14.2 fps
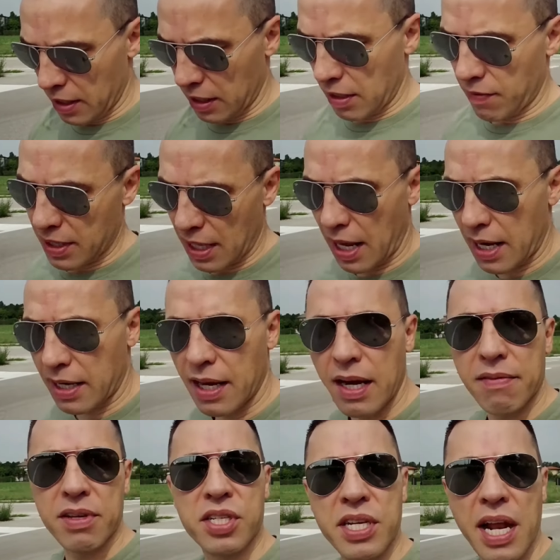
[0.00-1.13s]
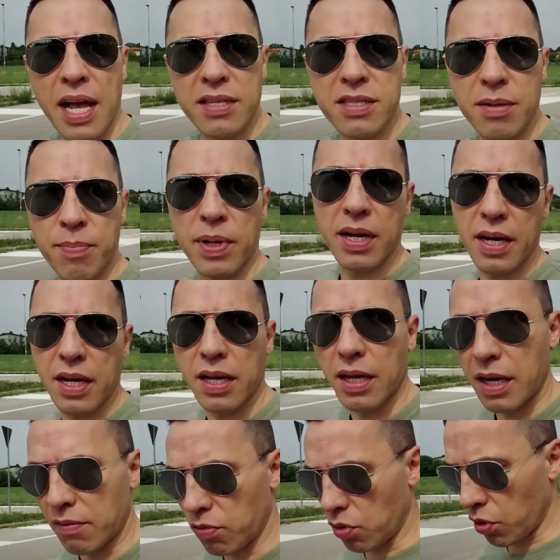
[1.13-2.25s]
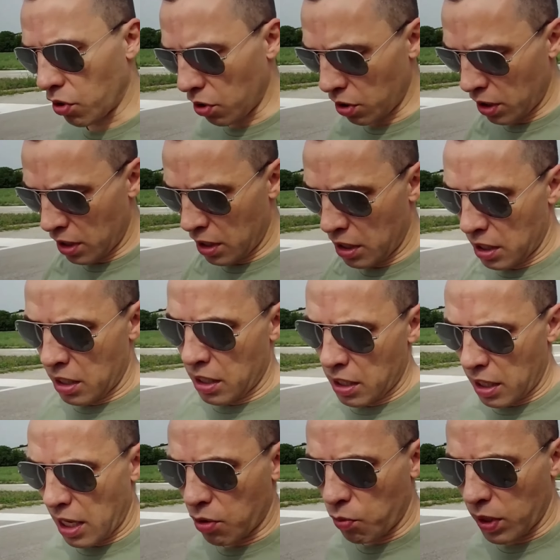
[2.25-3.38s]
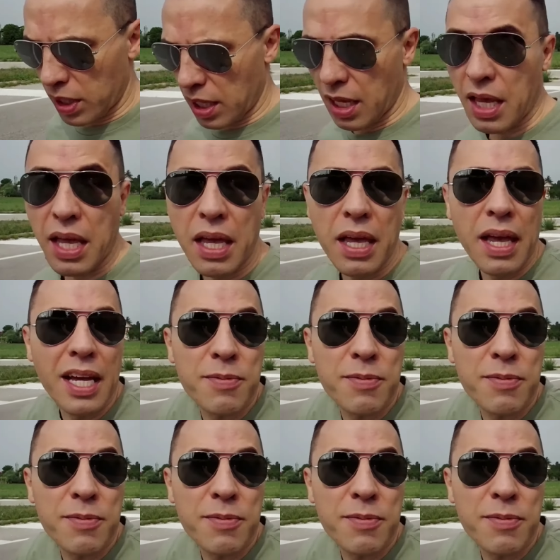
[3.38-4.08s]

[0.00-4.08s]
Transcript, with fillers: deve andare nelle vicinanze per eh, lavoro e quindi